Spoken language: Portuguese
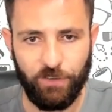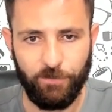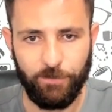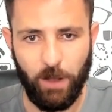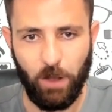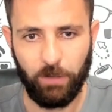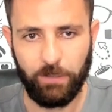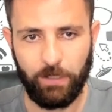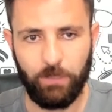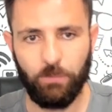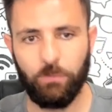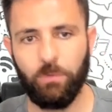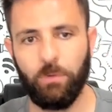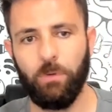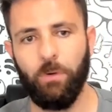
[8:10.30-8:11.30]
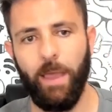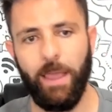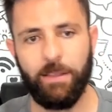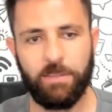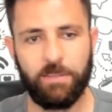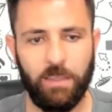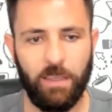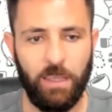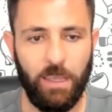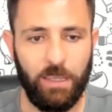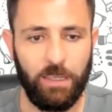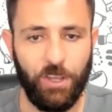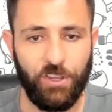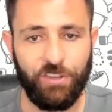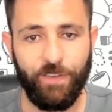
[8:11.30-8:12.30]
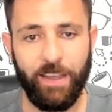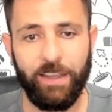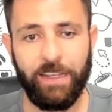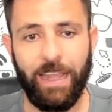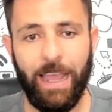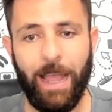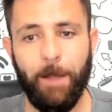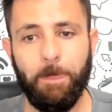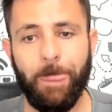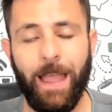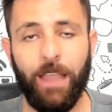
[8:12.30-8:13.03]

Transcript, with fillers: volta aqui no Google Ads e a gente vai criar